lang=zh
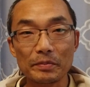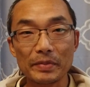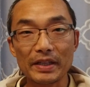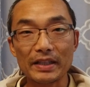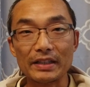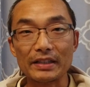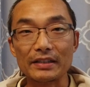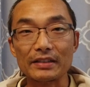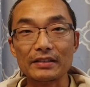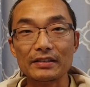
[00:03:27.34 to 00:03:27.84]

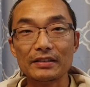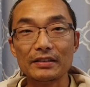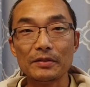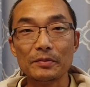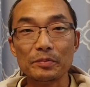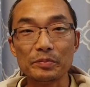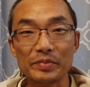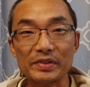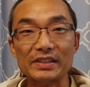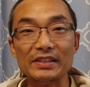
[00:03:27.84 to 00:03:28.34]
被
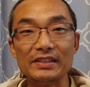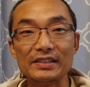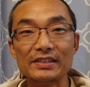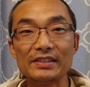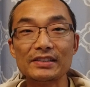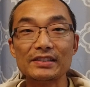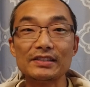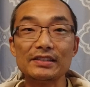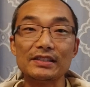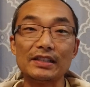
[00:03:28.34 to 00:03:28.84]
鄙
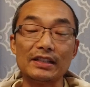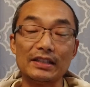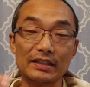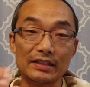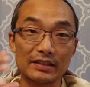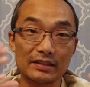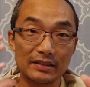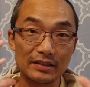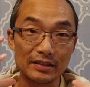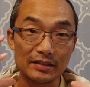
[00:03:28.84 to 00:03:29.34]
视的
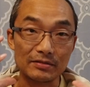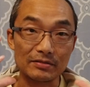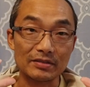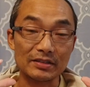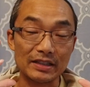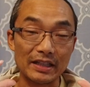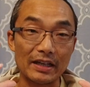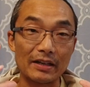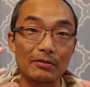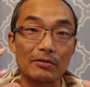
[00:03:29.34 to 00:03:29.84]
这
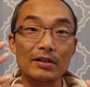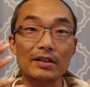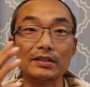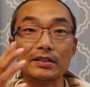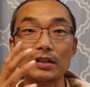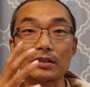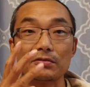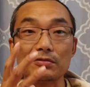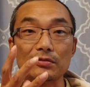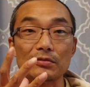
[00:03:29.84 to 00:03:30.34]
种眼
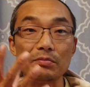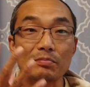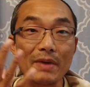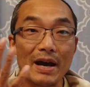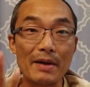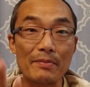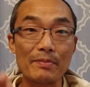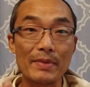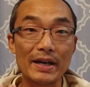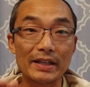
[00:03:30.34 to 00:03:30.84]
光当中，
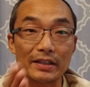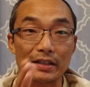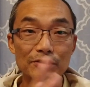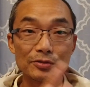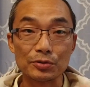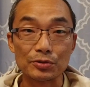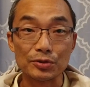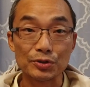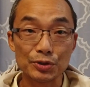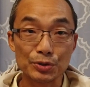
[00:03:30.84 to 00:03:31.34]
慢慢的
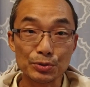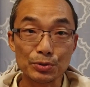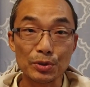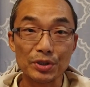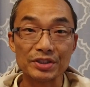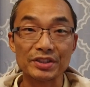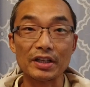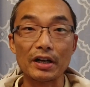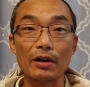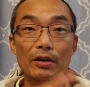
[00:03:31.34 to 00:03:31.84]
从
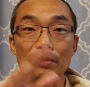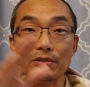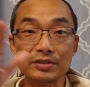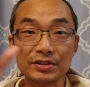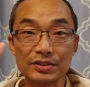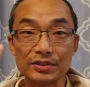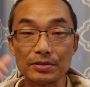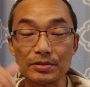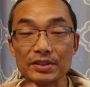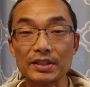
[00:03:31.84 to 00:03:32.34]
弱小
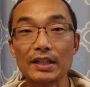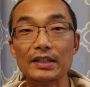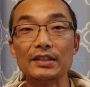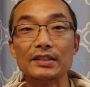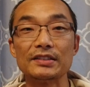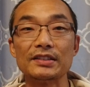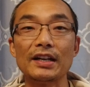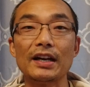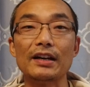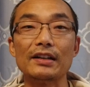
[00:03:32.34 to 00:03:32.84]
走向
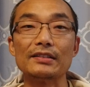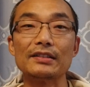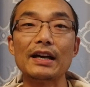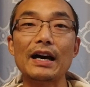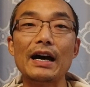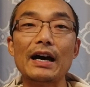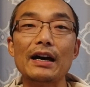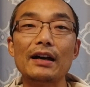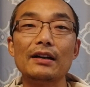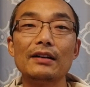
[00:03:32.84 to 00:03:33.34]
了强
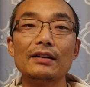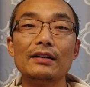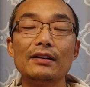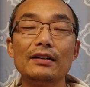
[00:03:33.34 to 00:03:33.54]
大。